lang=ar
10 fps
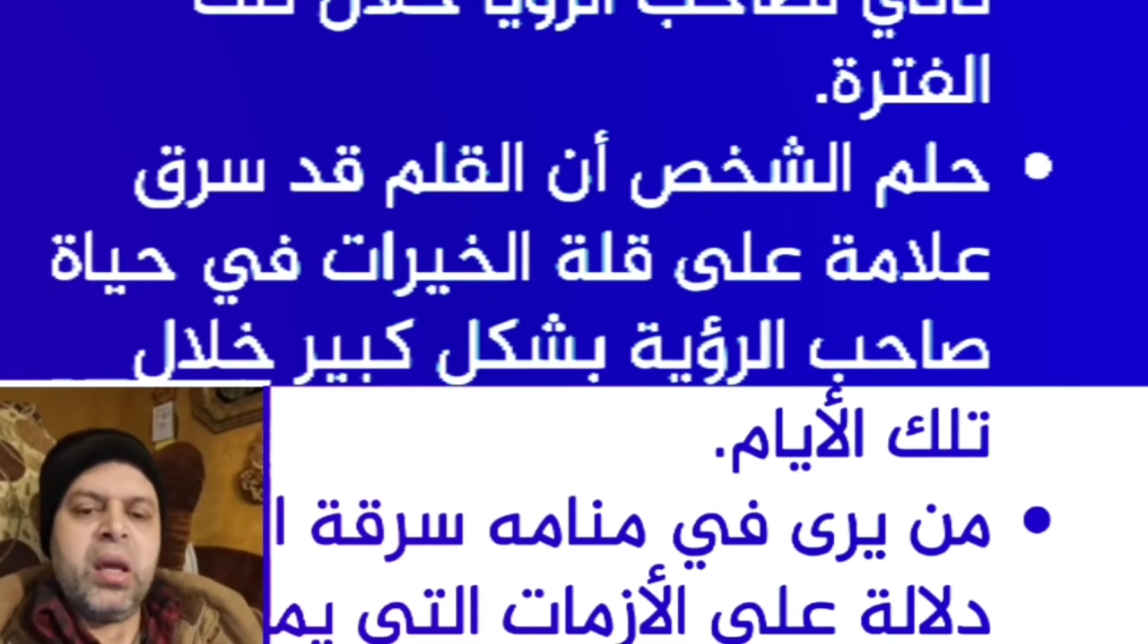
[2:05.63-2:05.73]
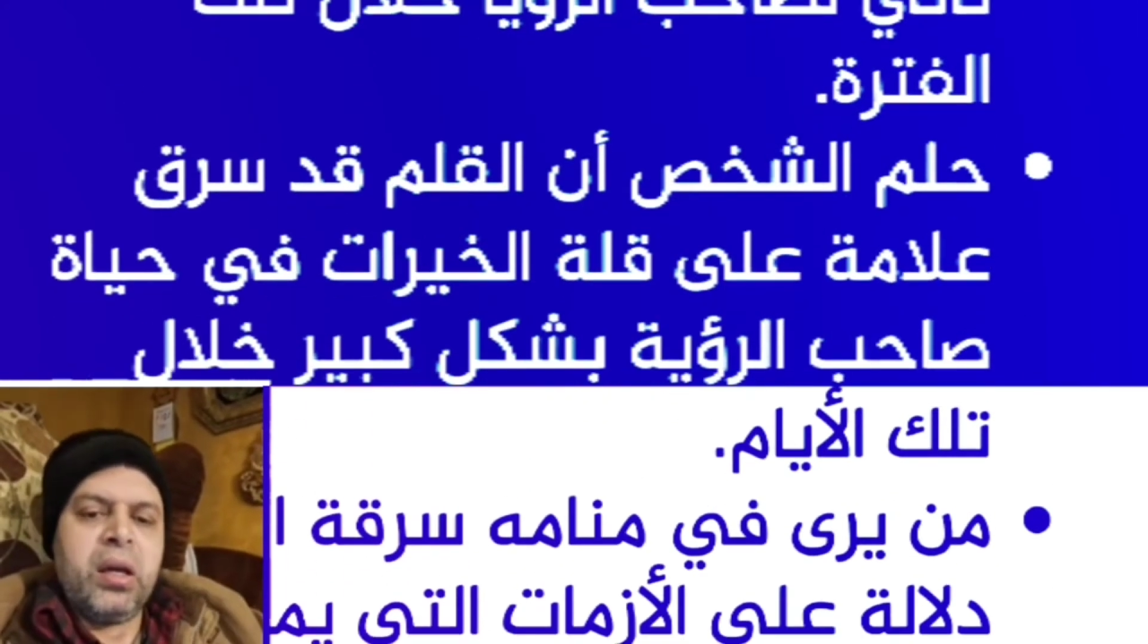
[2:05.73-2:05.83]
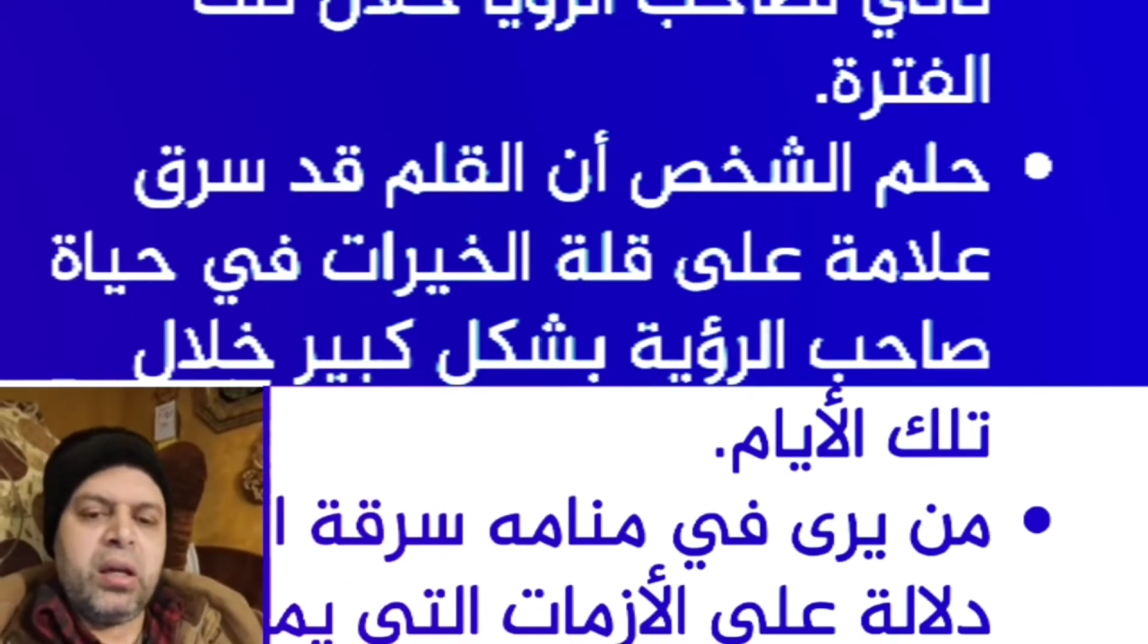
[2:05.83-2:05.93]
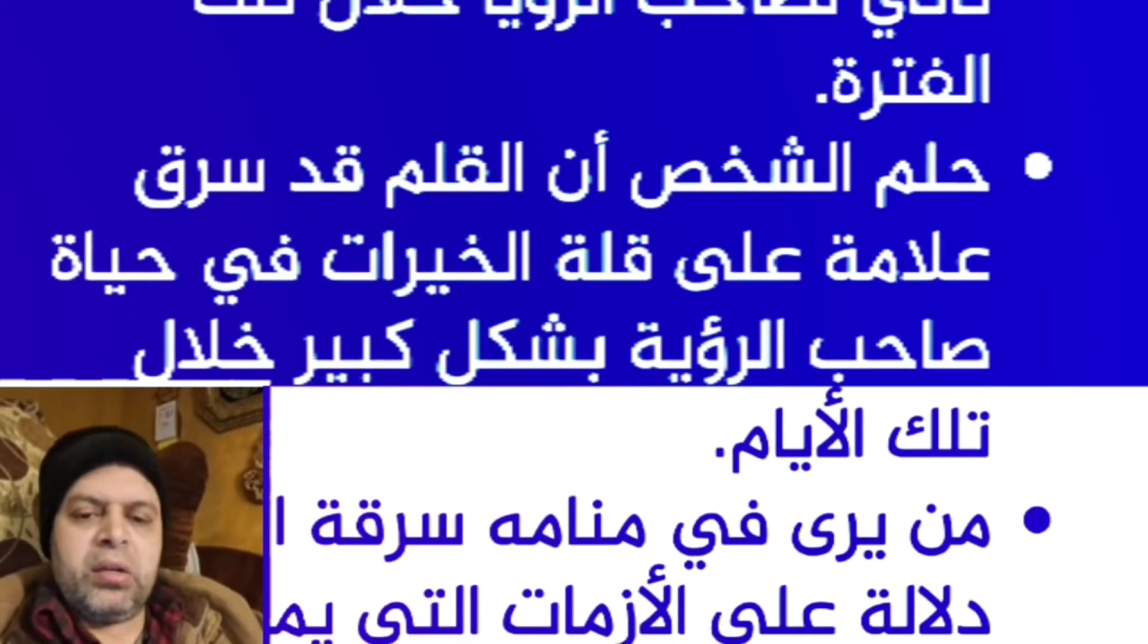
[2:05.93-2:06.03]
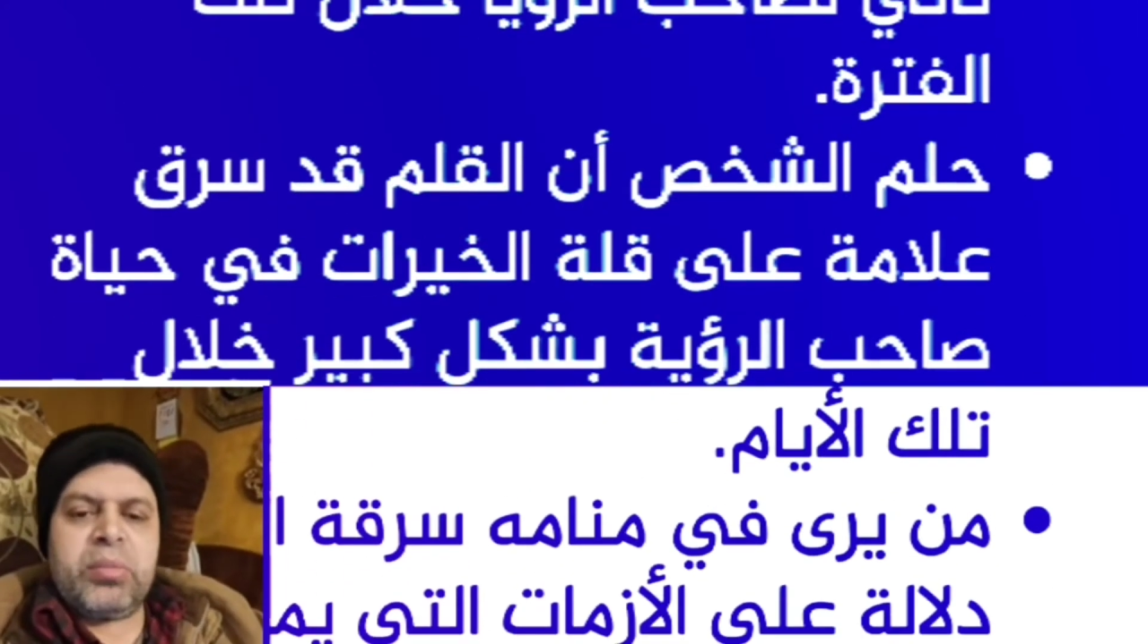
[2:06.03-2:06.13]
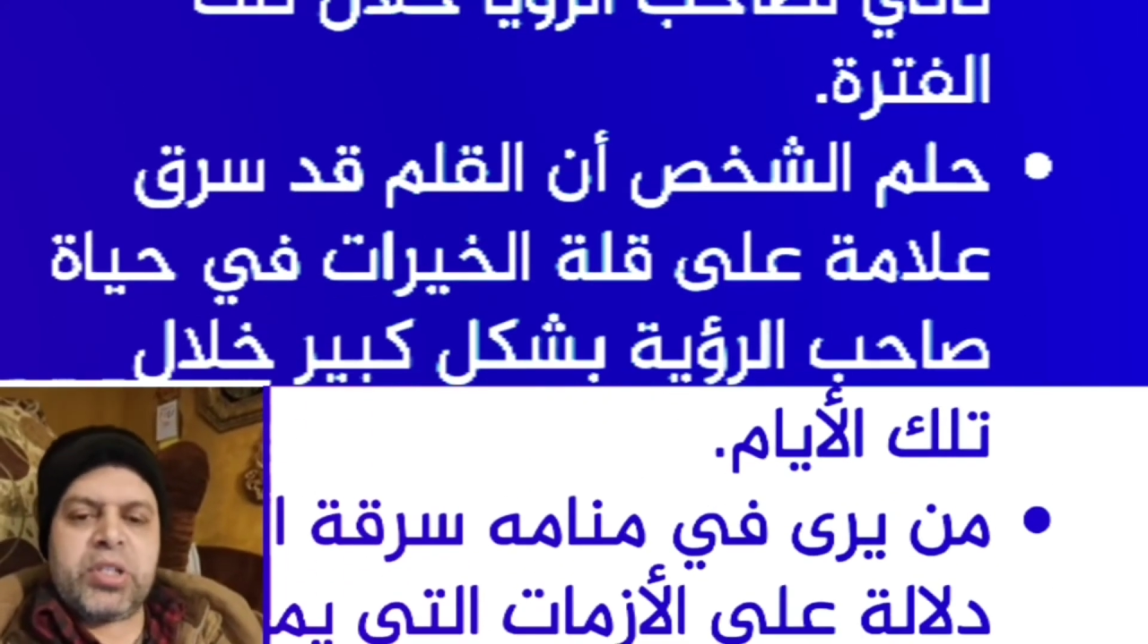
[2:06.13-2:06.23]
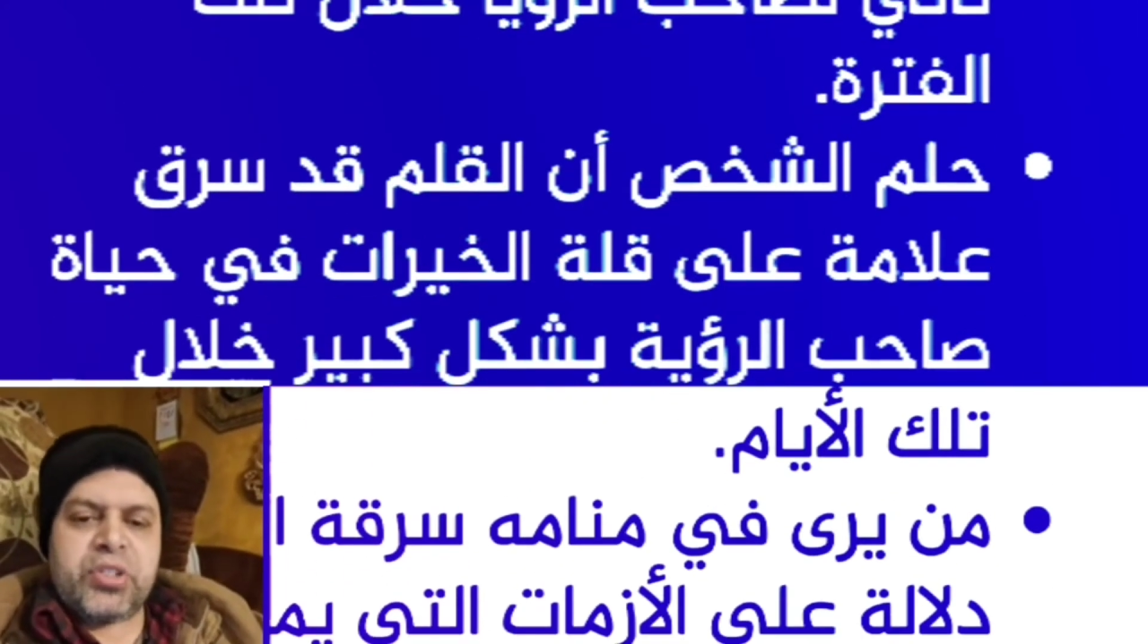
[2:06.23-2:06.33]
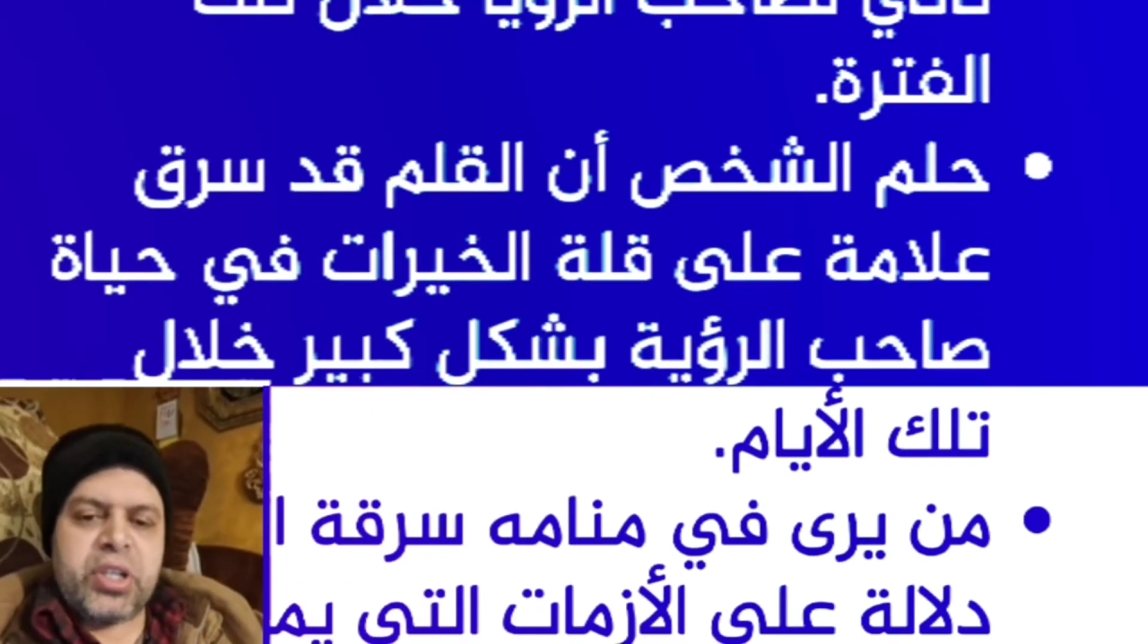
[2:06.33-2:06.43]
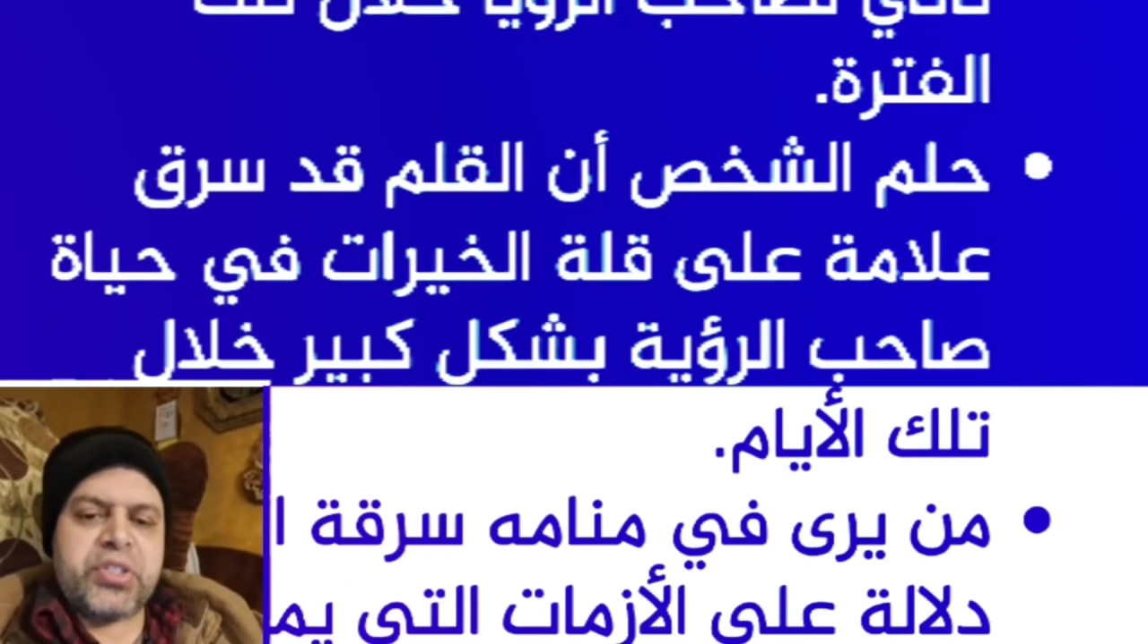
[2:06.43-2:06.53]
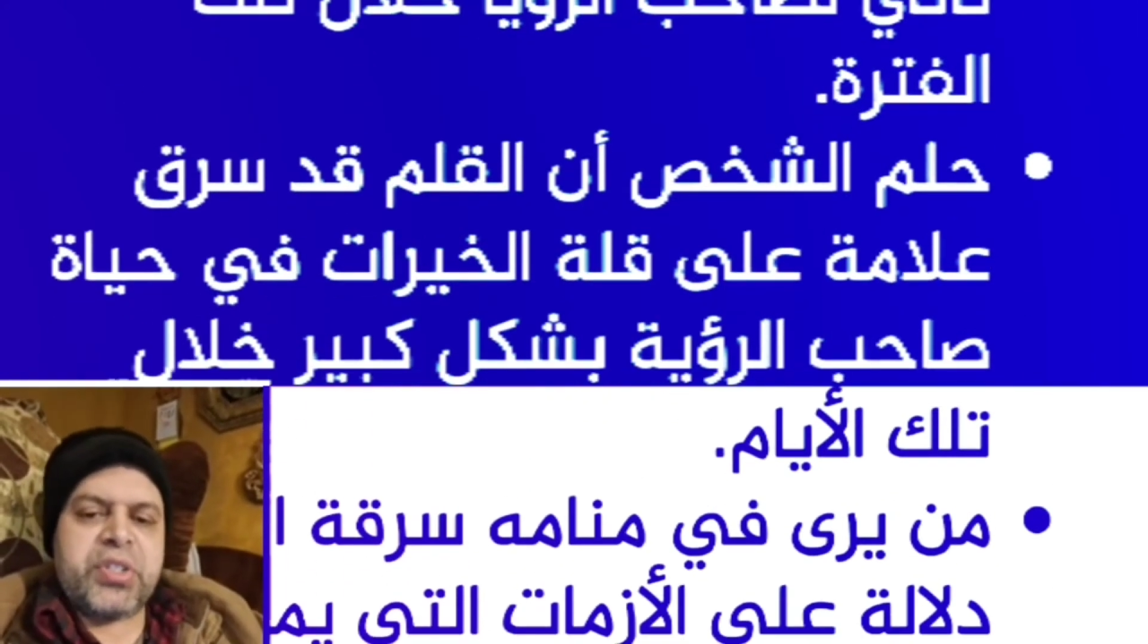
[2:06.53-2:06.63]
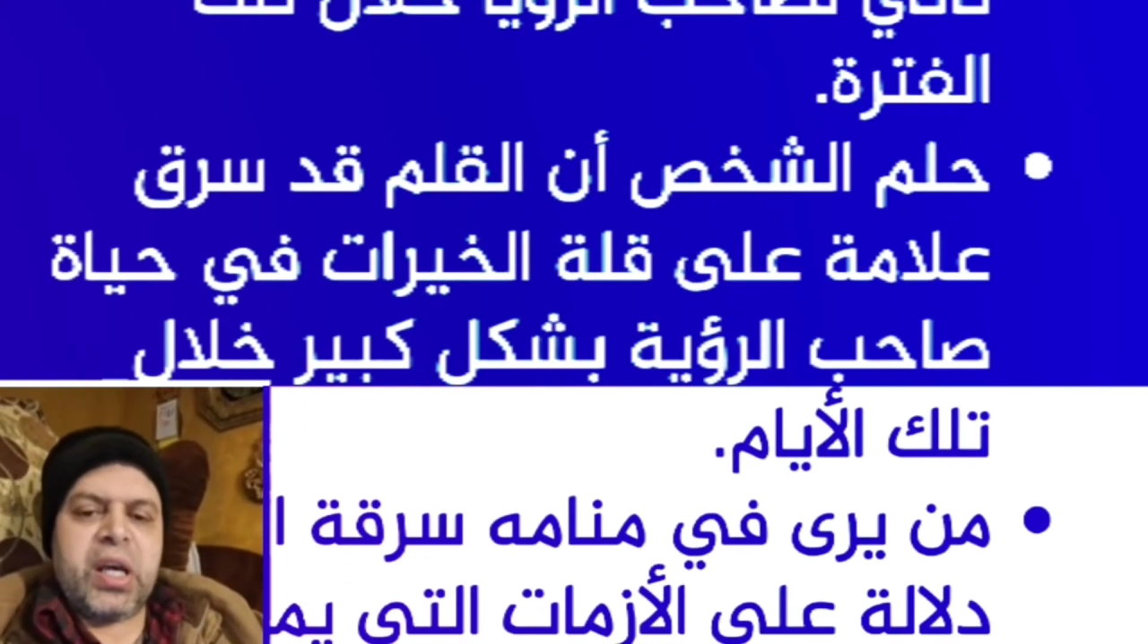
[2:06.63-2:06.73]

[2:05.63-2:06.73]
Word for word: حلم الشخص